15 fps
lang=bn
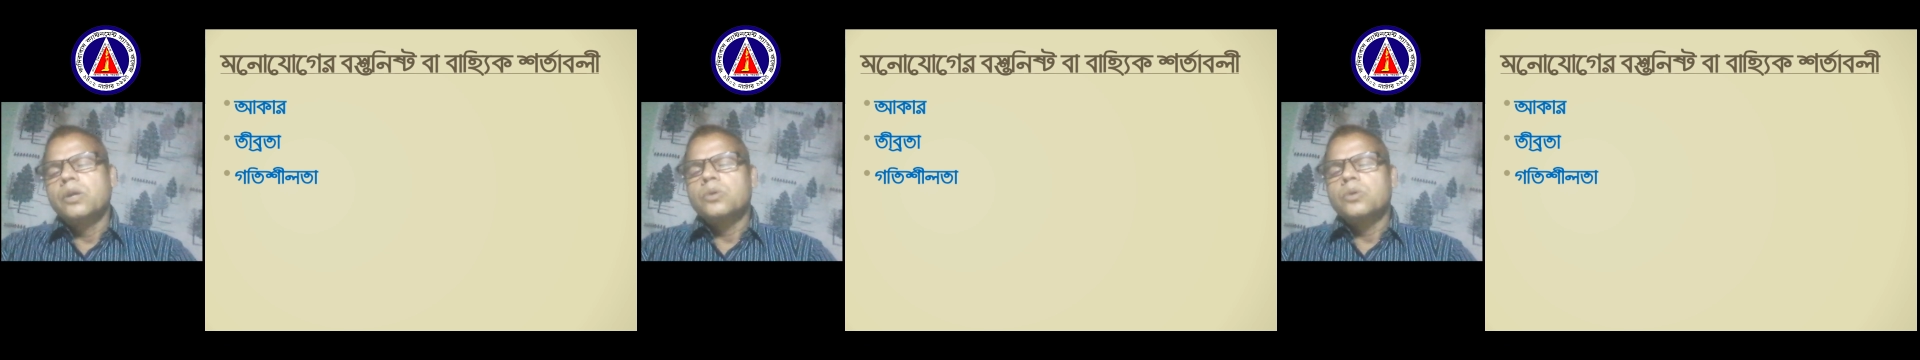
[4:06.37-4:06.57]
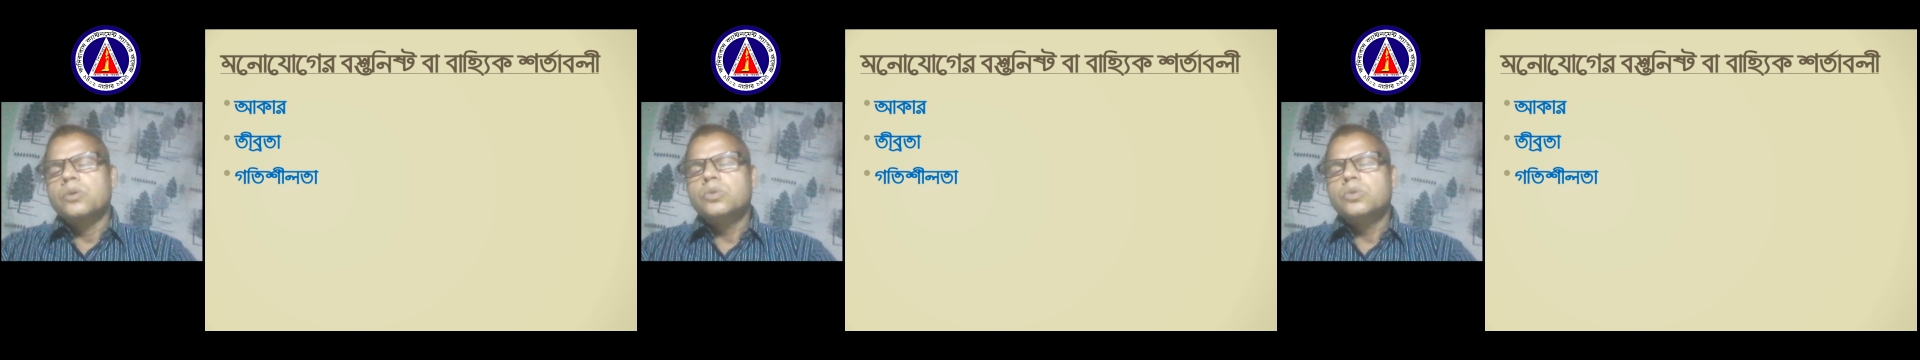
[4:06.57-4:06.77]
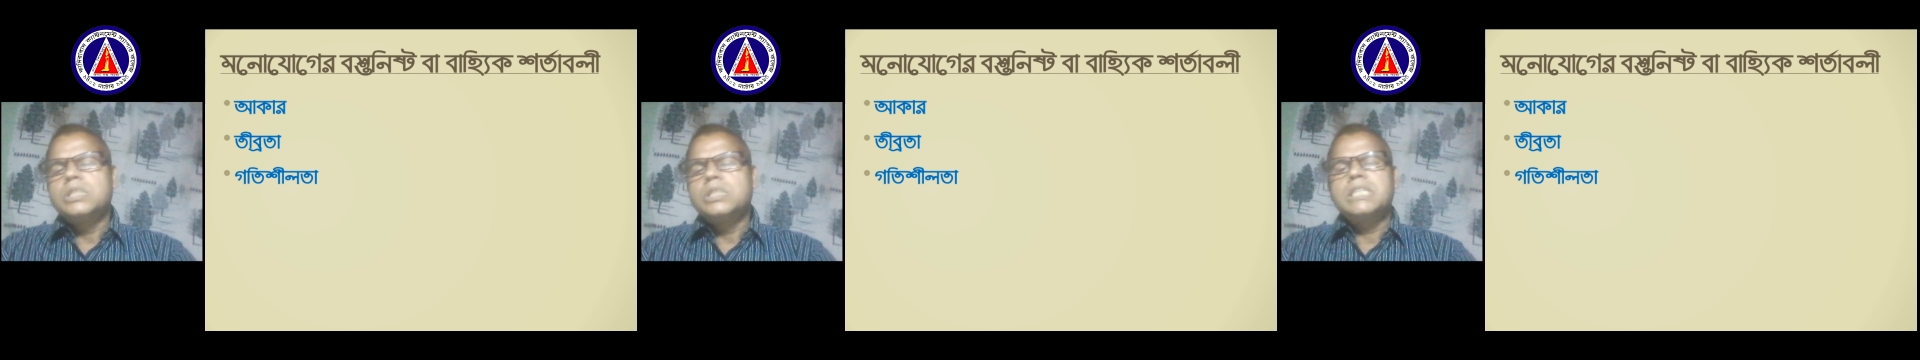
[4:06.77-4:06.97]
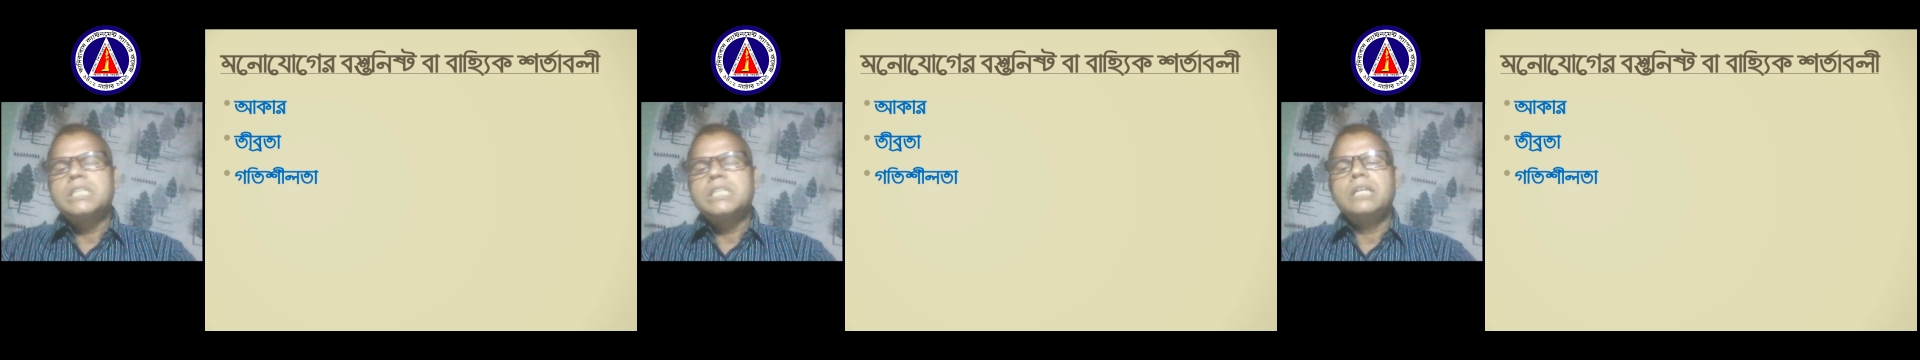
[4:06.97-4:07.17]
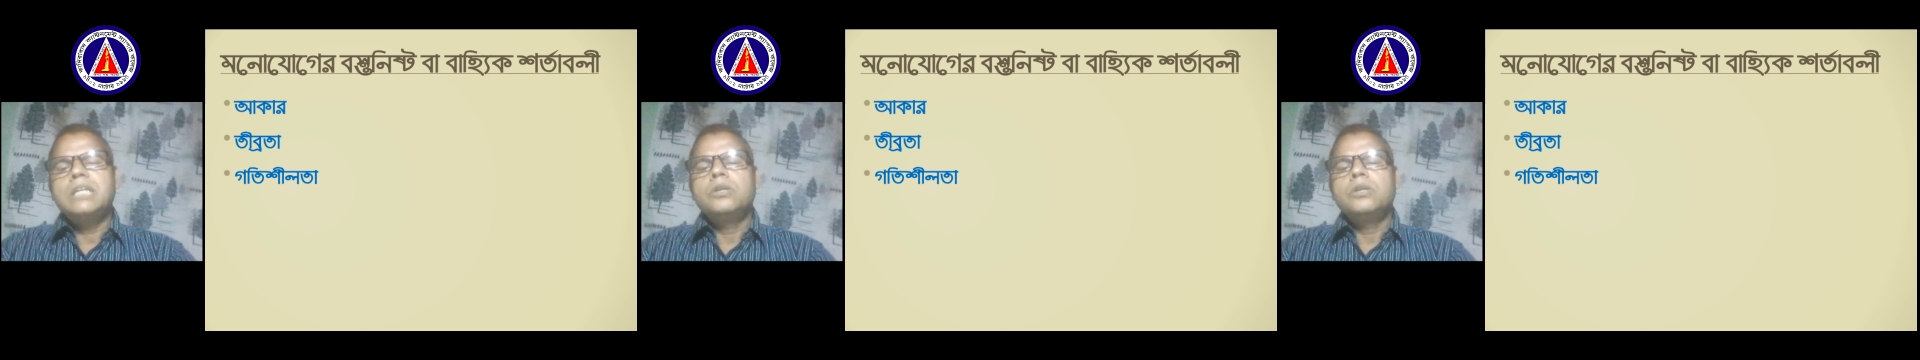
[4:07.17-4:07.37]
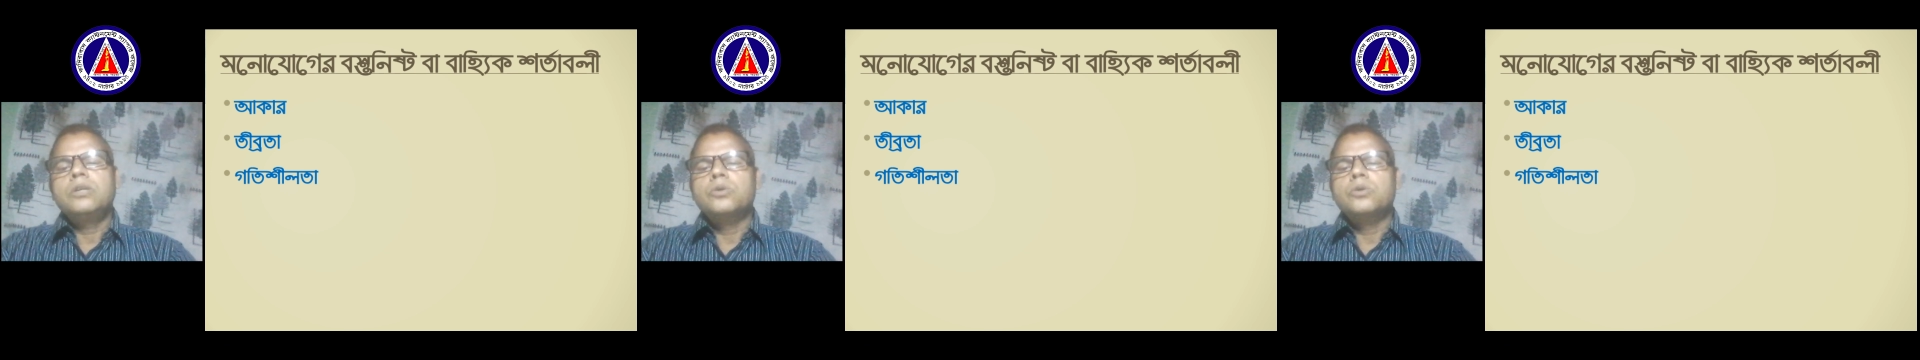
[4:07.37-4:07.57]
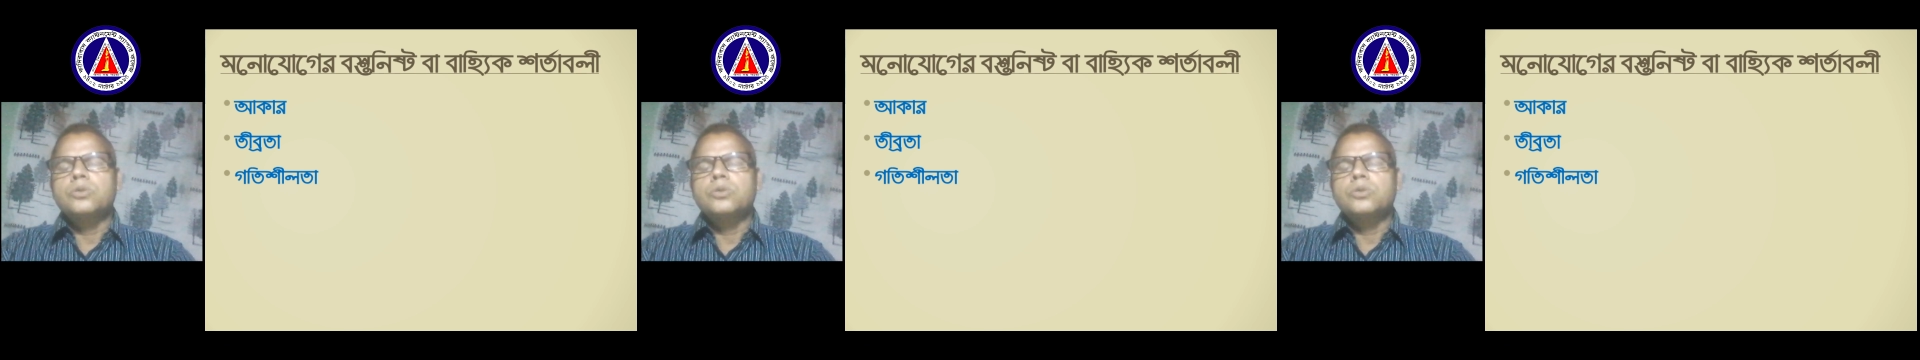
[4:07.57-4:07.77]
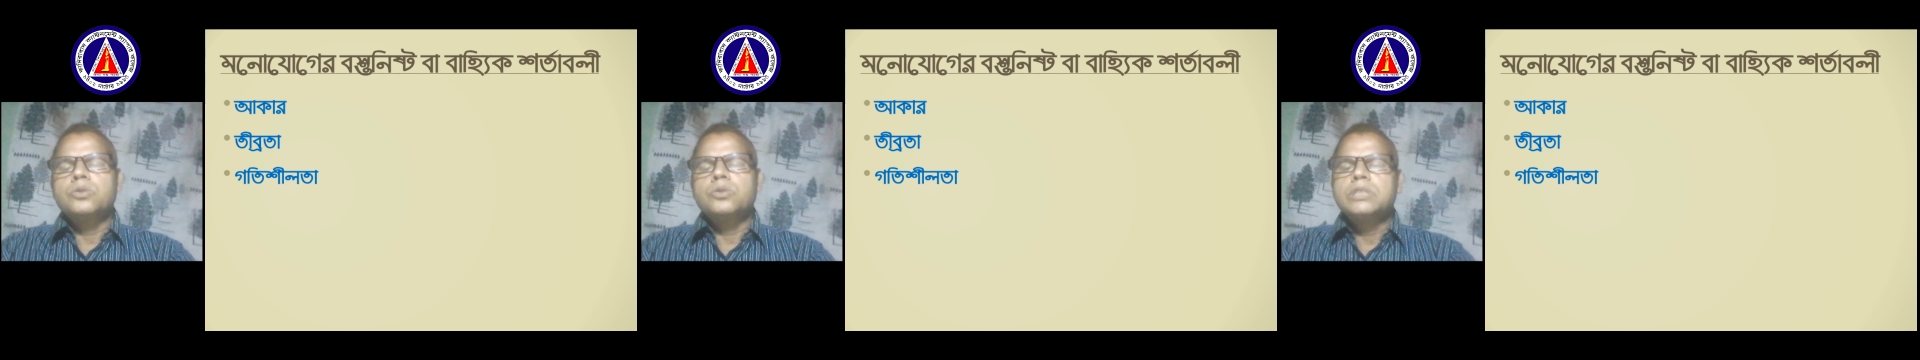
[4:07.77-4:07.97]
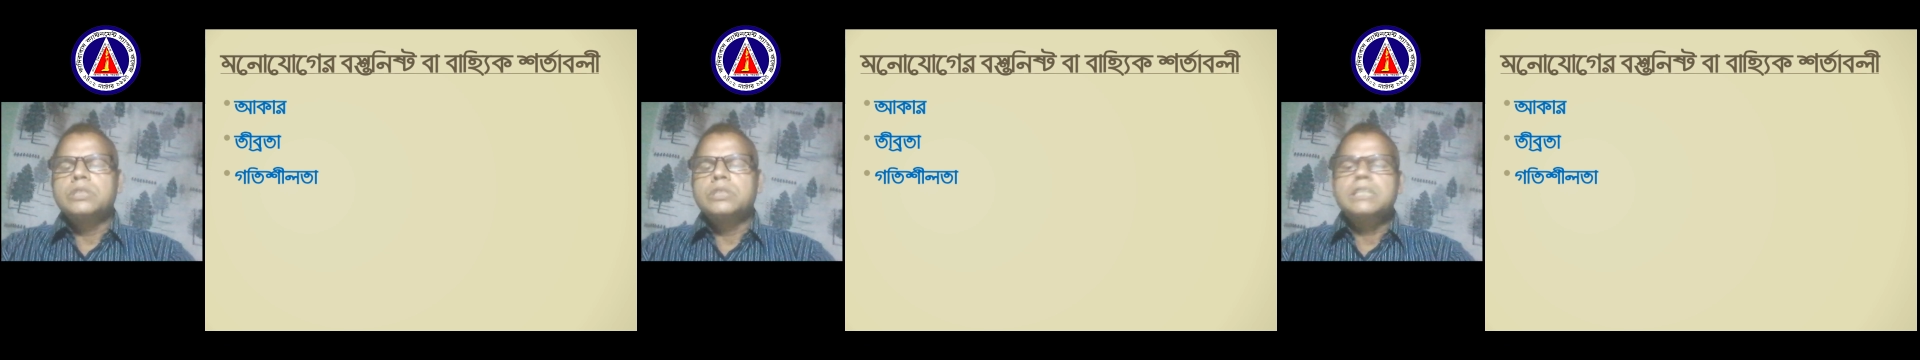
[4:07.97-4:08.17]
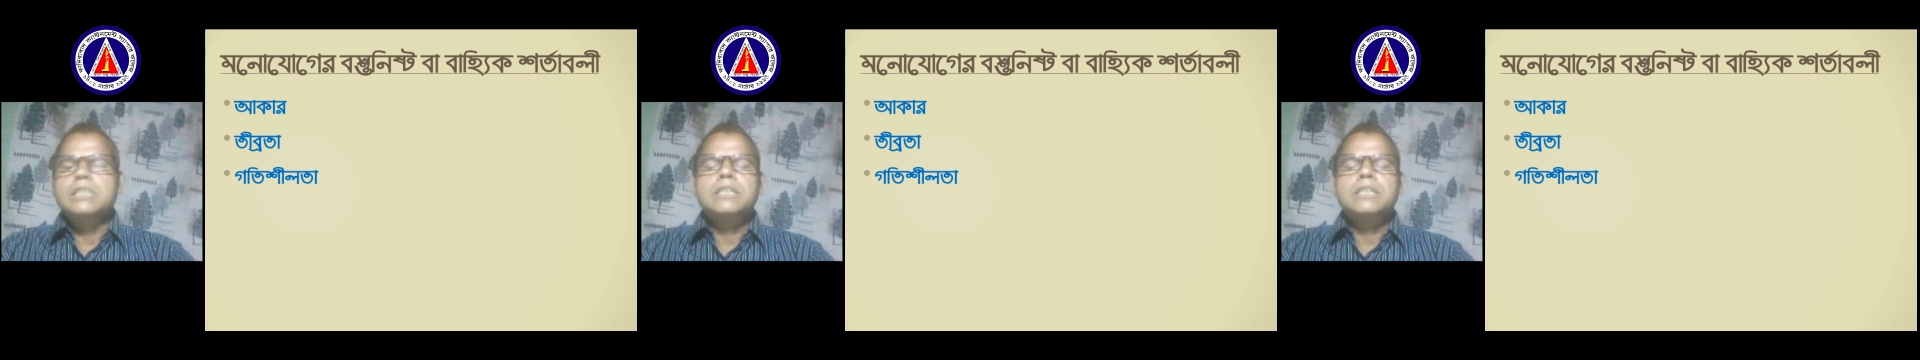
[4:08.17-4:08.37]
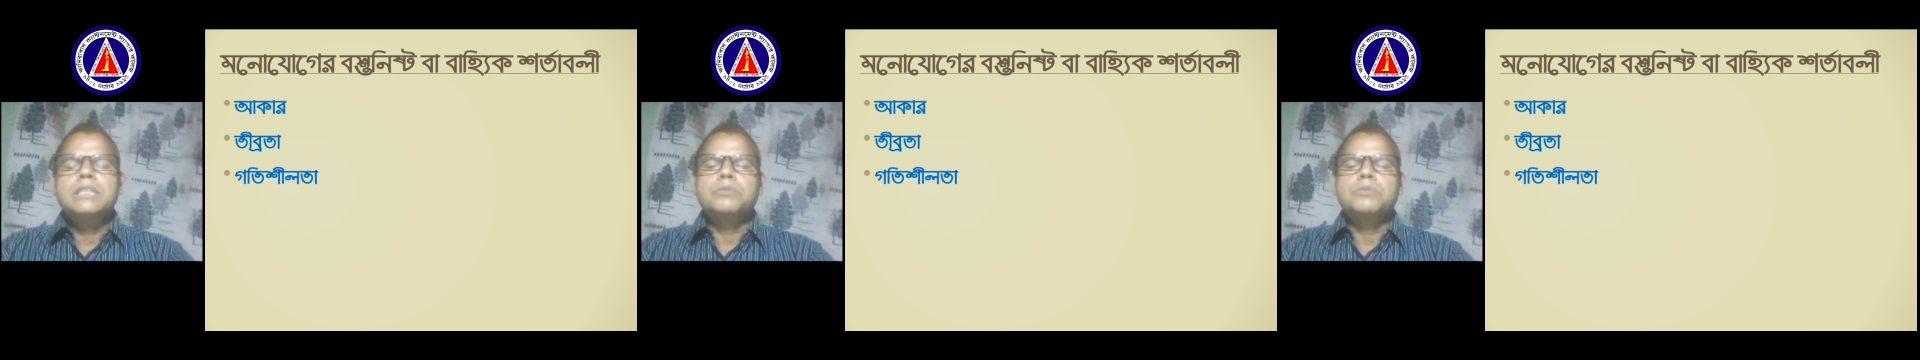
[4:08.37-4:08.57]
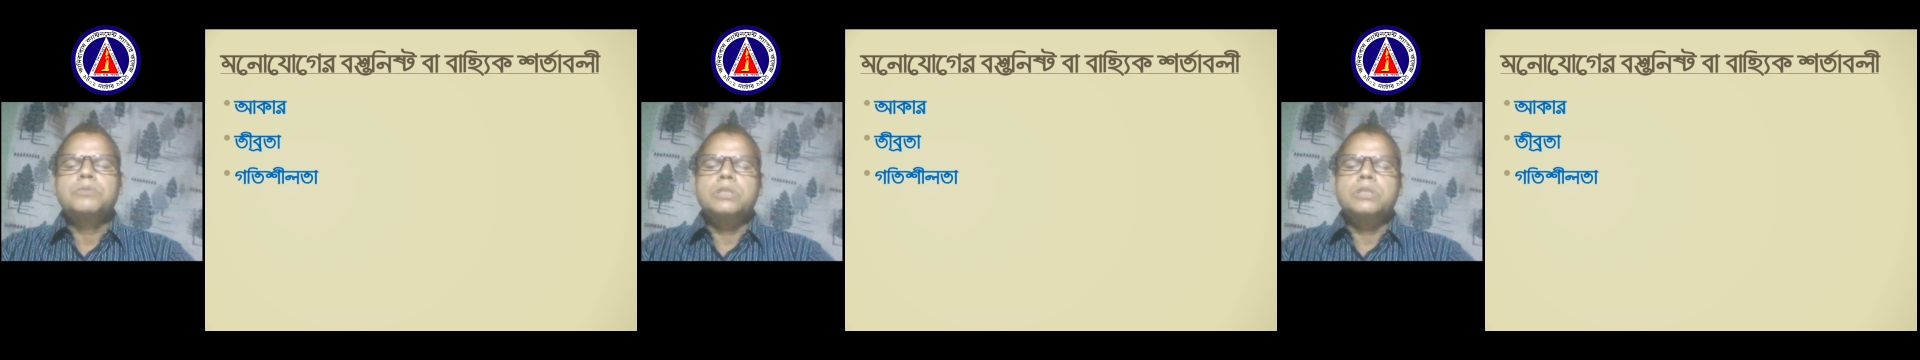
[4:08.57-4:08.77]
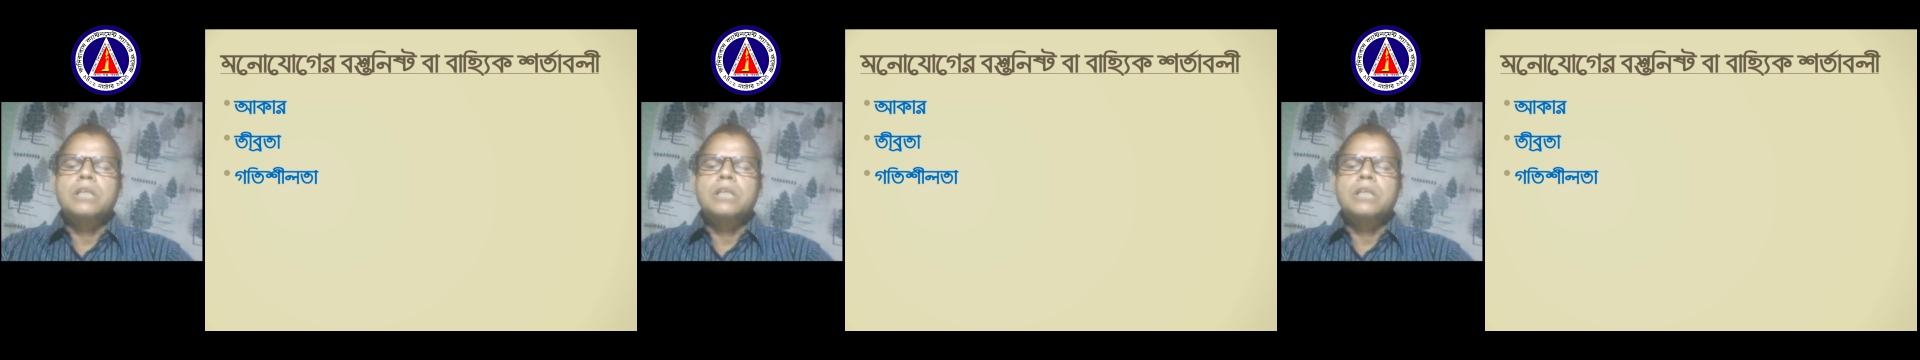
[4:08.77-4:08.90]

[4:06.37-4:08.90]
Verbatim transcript: গতিশীল কোনো জিনিসের প্রতি